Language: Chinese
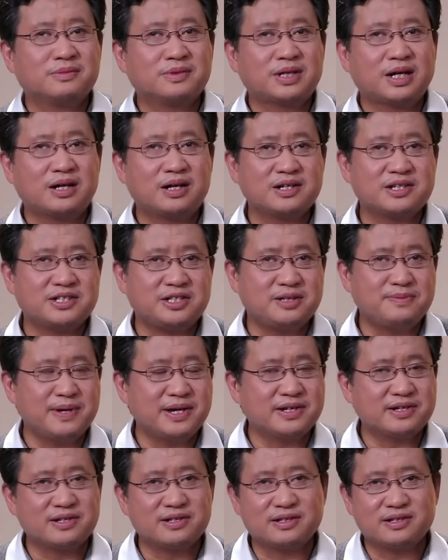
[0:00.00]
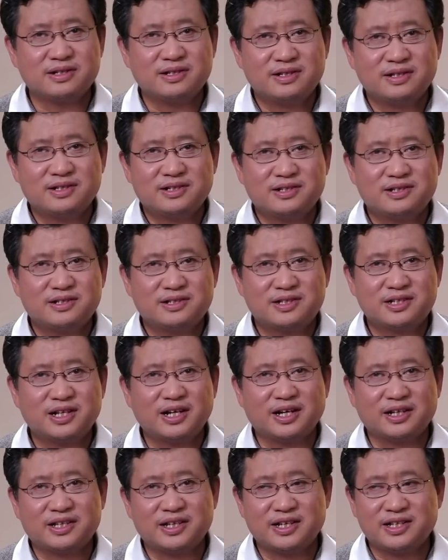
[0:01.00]
当然，即便是这
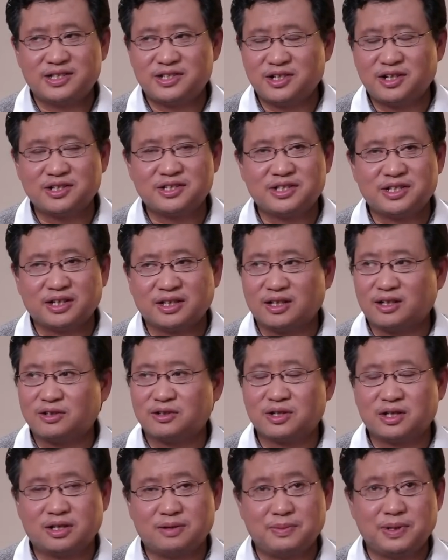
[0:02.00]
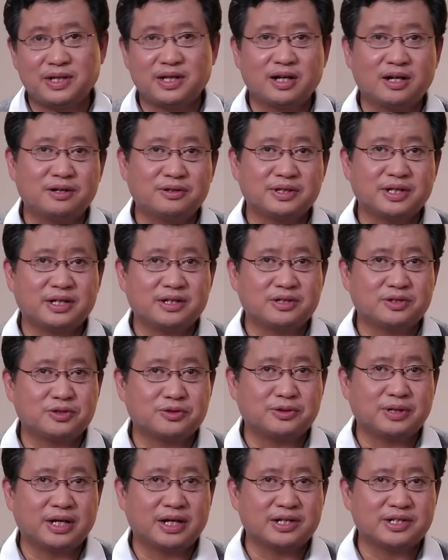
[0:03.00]
两天消息，啊，到时候可能明天后天就
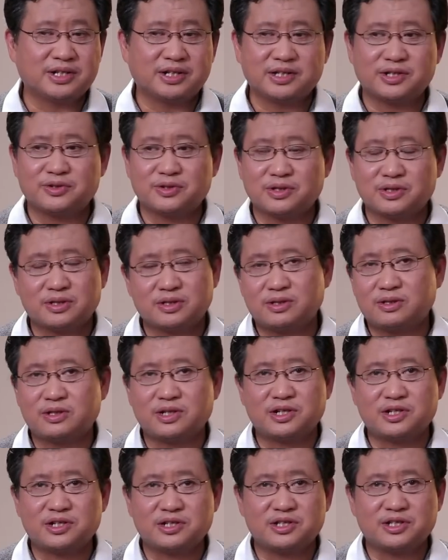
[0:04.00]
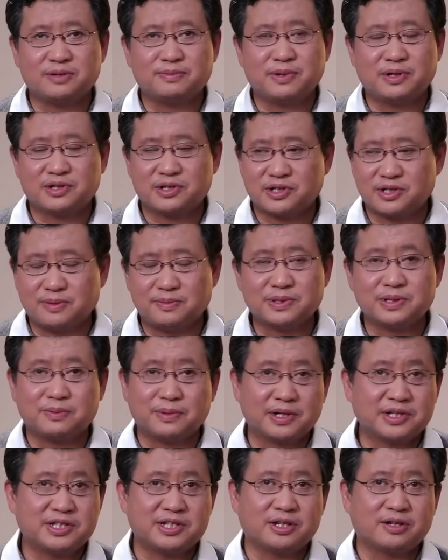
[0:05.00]
出来了消息说真实情报是怎么怎
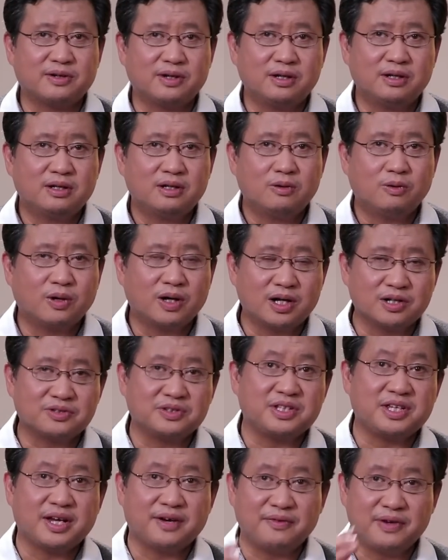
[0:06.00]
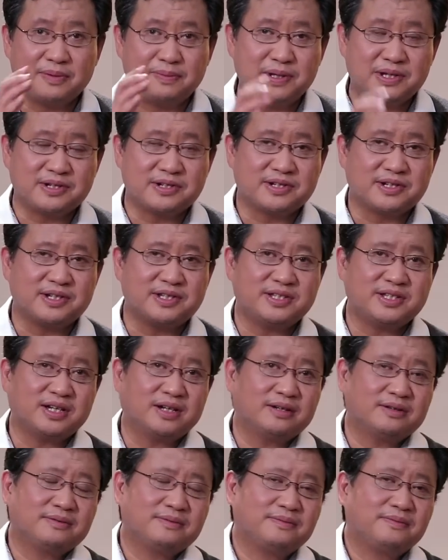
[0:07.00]
么个情况，我告诉你也未必是真
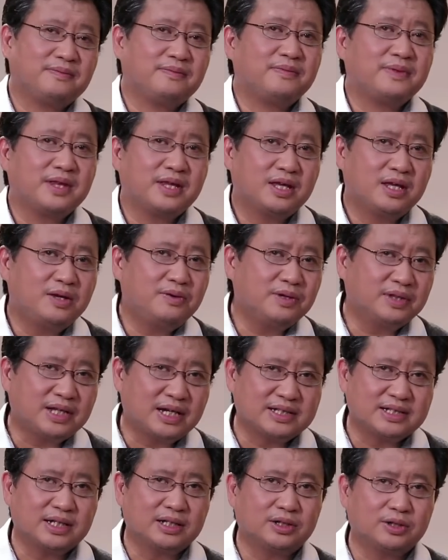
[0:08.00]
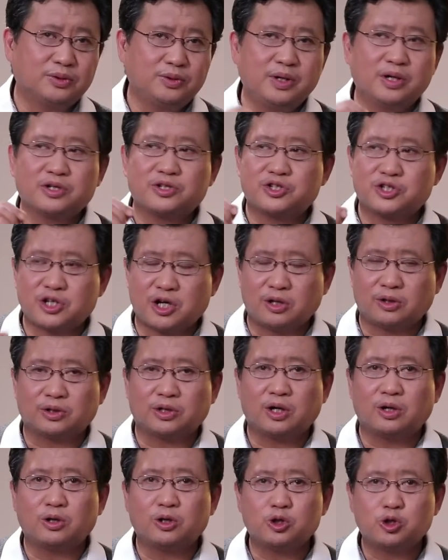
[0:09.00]
相。因为大家都要找
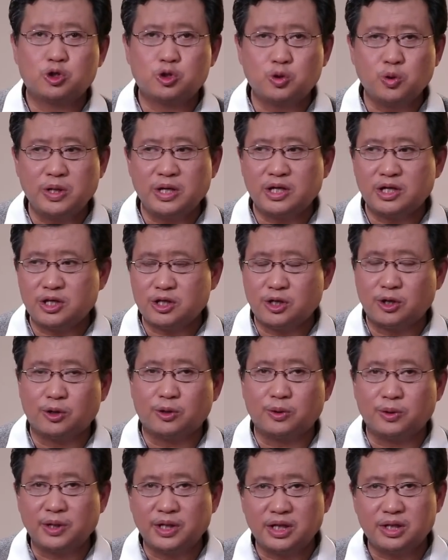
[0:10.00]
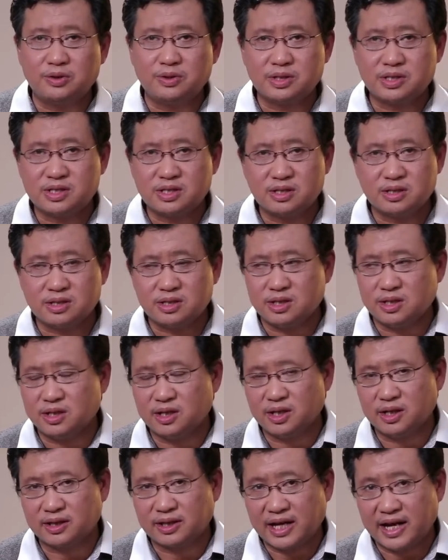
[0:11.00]
到最有利于自己
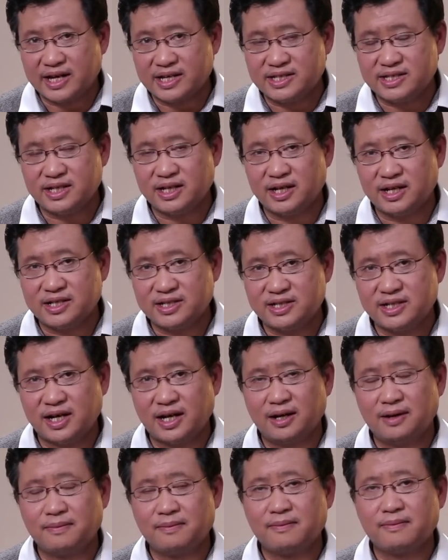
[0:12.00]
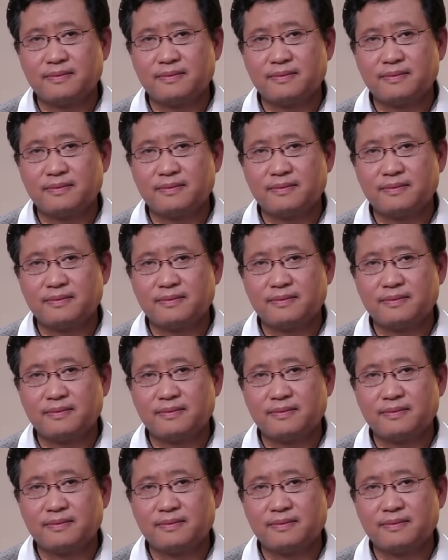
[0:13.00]
的台阶来下，